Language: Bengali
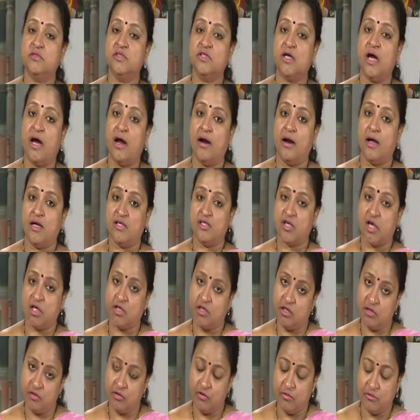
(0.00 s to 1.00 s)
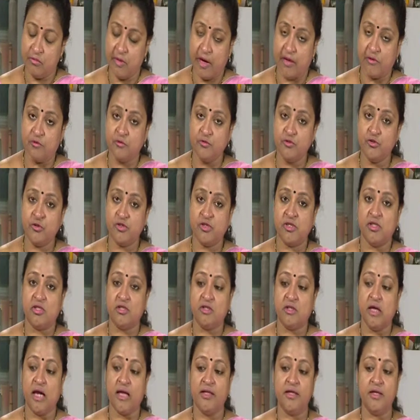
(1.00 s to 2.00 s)
যারা সাধারণ মানুষ
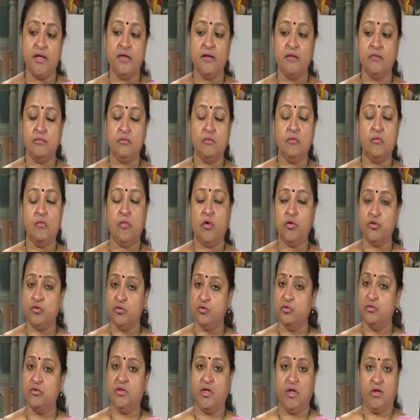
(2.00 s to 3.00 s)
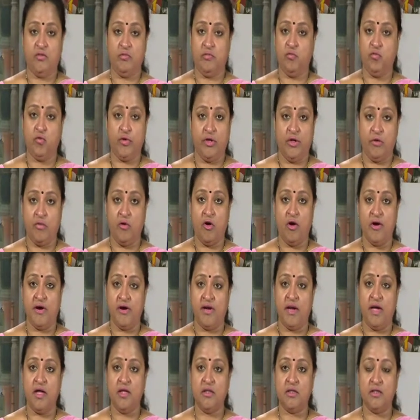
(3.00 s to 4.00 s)
তাদের মতন তার মনে করে
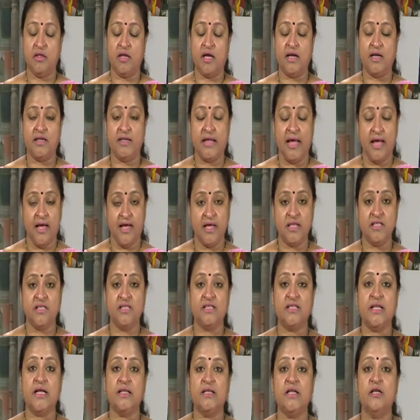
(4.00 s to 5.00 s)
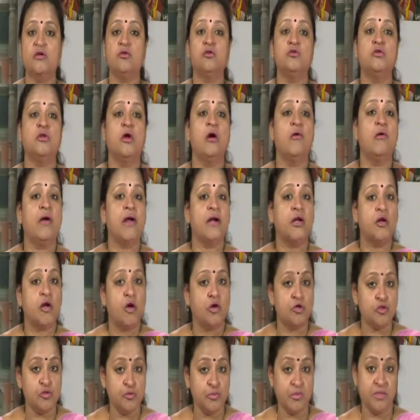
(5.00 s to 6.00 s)
না তারা দেখে যে তাদের কোথাও একটা
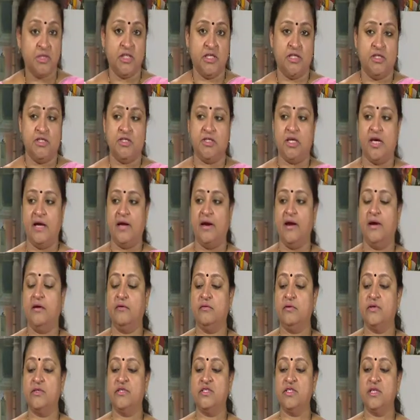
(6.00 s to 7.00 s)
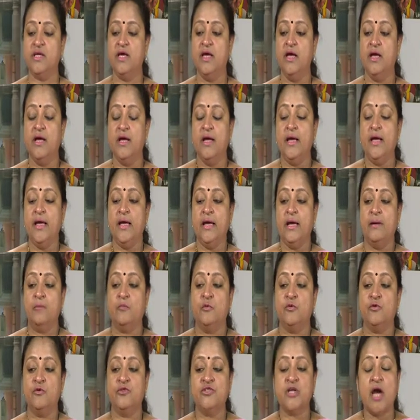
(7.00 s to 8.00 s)
অসুবিধের জায়গা রয়েছে
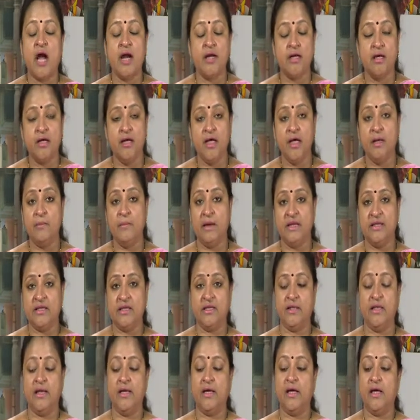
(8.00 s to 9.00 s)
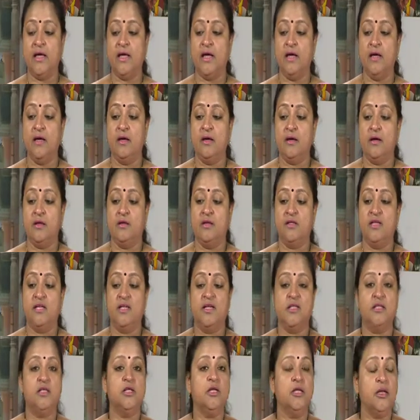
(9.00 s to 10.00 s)
এবং শারীরিক বাধা থেকে
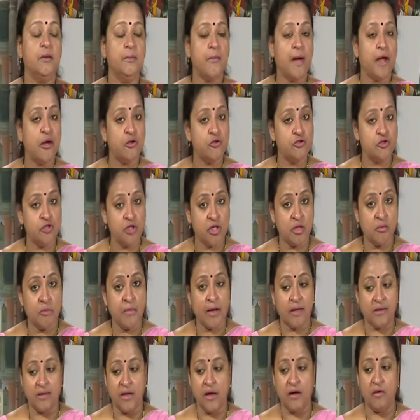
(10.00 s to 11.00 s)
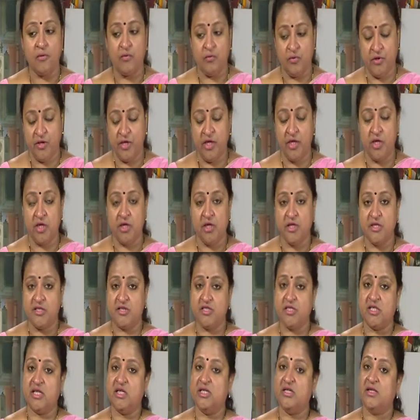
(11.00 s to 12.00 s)
ধীরে ধীরে মানসিক বাধা হয়ে
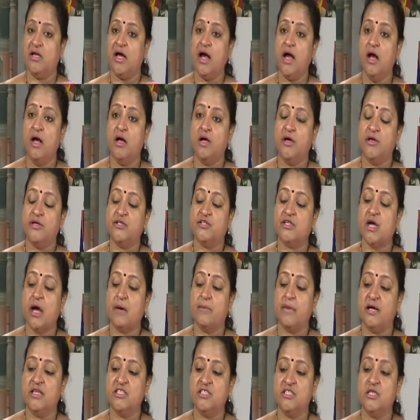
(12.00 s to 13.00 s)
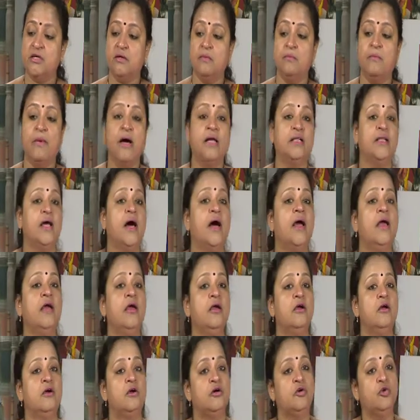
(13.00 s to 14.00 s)
সেইটা সামাজিক বাধায়
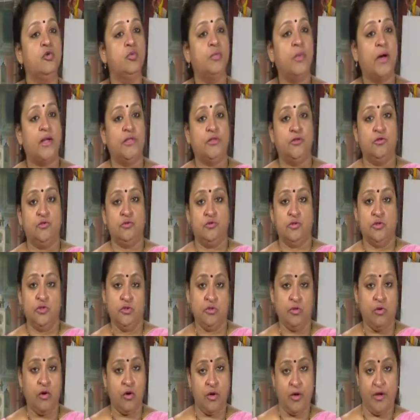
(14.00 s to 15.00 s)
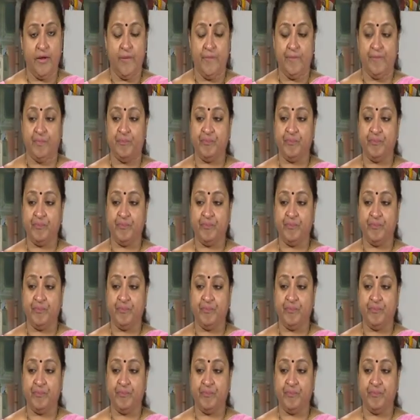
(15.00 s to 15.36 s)
রূপান্তরিত হয়